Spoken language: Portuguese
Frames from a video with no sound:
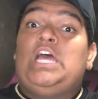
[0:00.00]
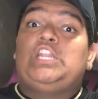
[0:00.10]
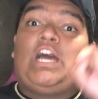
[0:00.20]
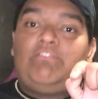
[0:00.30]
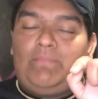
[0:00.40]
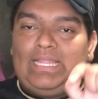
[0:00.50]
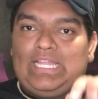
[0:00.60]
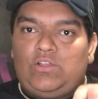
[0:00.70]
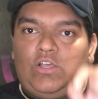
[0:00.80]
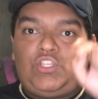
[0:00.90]
Nove e meia da
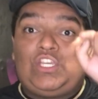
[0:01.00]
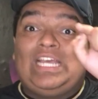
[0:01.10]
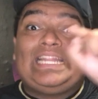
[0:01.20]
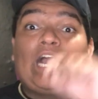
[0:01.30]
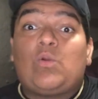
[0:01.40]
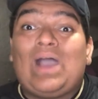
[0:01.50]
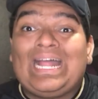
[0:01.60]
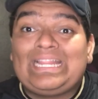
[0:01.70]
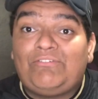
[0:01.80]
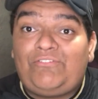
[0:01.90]
noite da
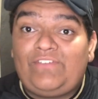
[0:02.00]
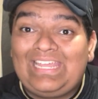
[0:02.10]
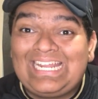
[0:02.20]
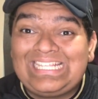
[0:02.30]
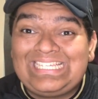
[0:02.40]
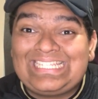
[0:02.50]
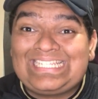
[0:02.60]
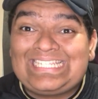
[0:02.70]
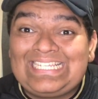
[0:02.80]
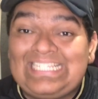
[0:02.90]
quarta-feira de
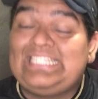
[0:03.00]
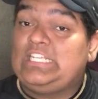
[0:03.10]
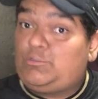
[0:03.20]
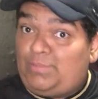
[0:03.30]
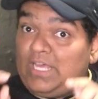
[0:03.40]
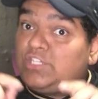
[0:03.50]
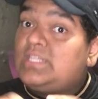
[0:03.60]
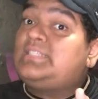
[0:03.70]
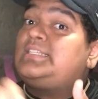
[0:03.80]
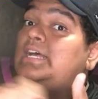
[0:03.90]
cinzas. Presta
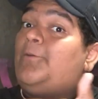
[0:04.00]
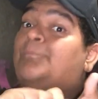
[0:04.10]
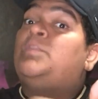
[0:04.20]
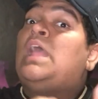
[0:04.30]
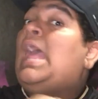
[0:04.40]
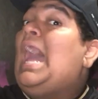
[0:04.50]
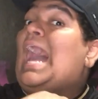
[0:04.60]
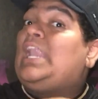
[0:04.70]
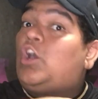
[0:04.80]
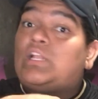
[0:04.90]
atenção,
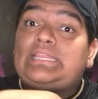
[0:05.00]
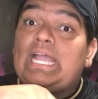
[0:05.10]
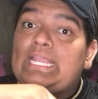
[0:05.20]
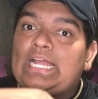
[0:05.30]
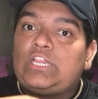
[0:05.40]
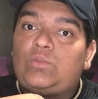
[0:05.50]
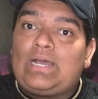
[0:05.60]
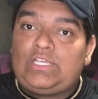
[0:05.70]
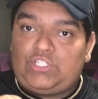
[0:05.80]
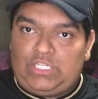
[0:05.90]
anota aí na tua
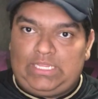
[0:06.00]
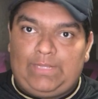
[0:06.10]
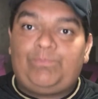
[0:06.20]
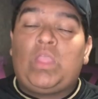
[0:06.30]
agenda.